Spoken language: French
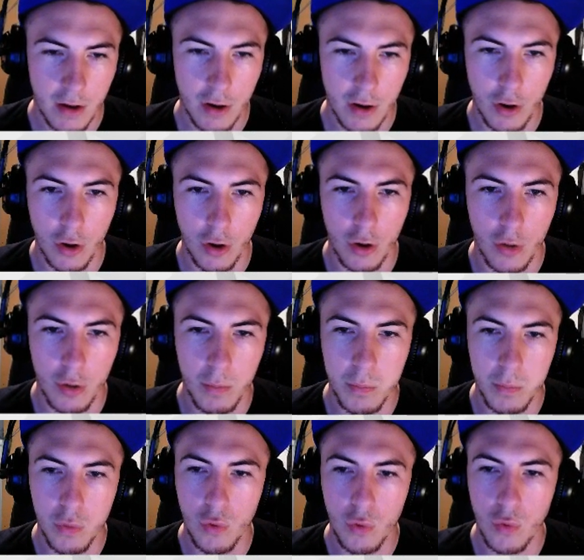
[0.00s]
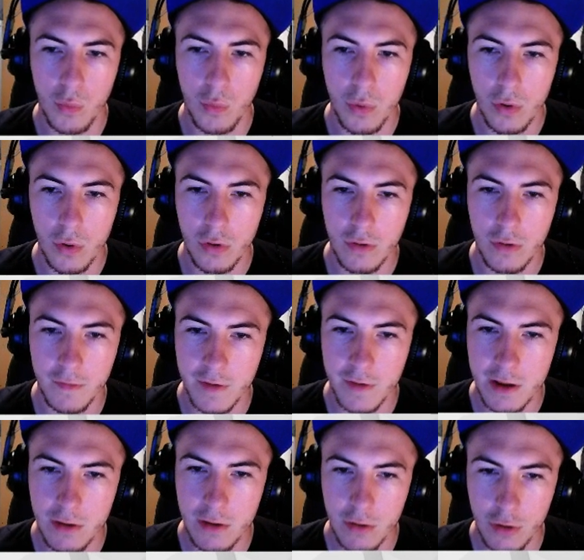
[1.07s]
Euh, pour comprendre en
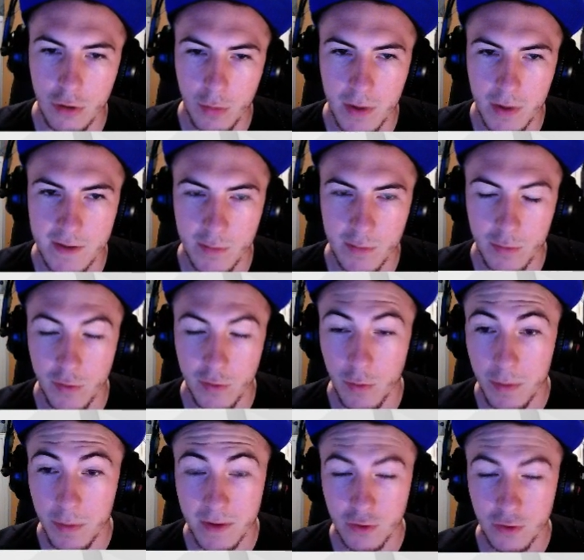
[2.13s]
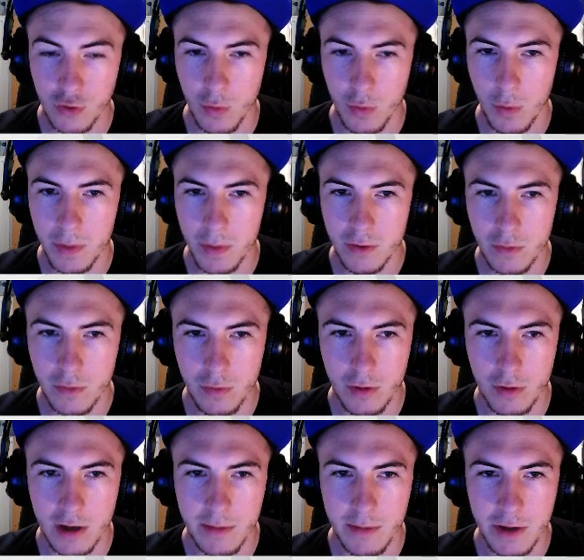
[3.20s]
fait le, placement. Parce que moi, perso, je comprends pas trop pourquoi
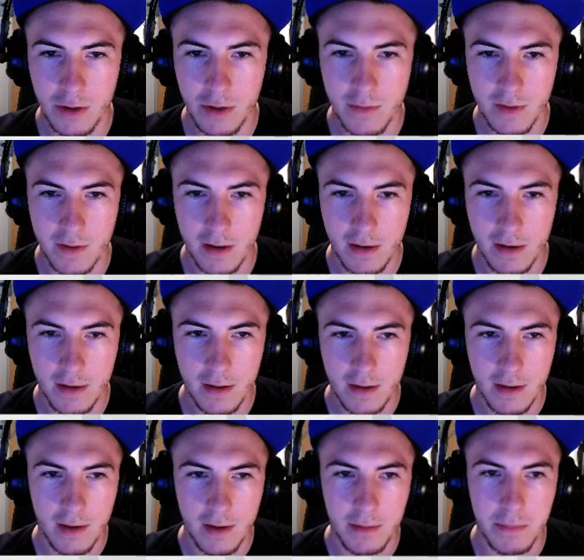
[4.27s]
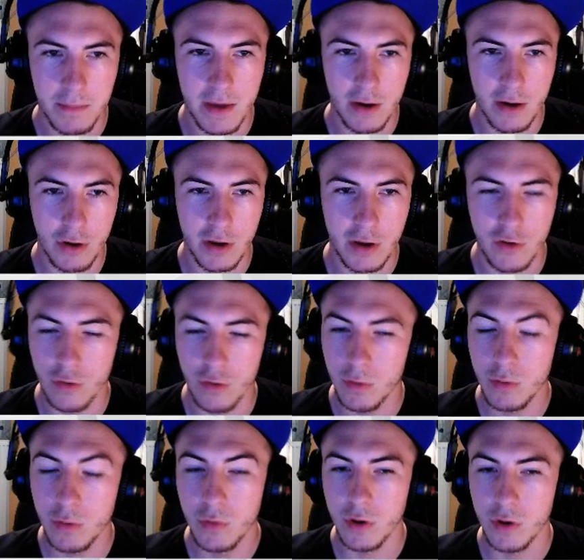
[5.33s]
elle a mis comme ça. Mais il y a sûrement une
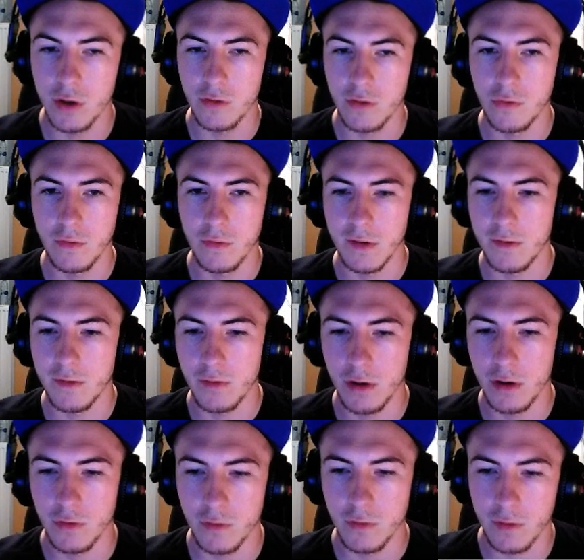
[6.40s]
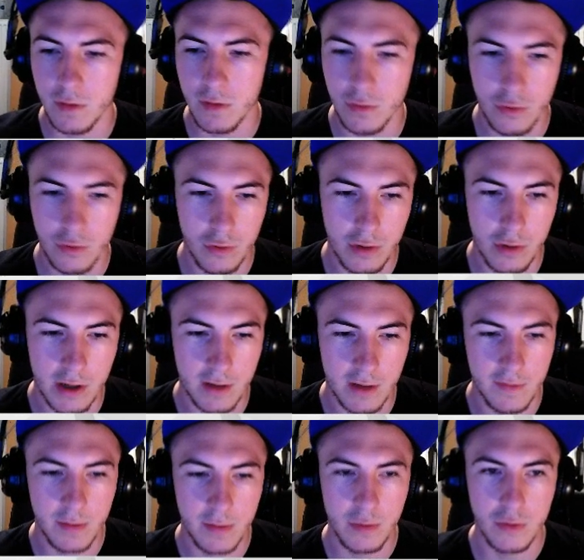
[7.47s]
hmm. bonne raison. On va le voir quand ce sera autour tour de l'Eka
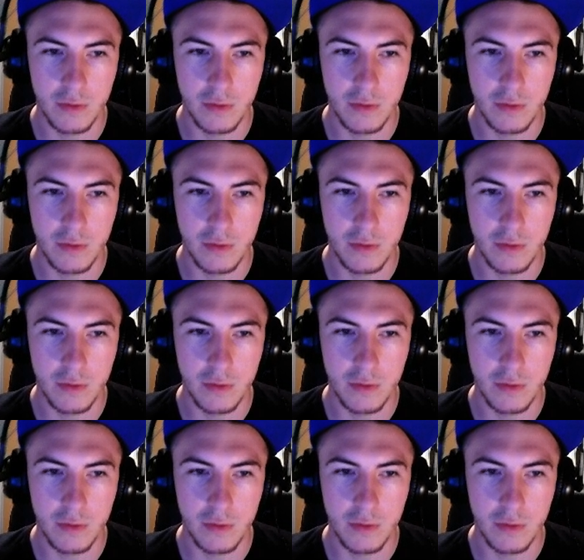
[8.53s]
Flip de toute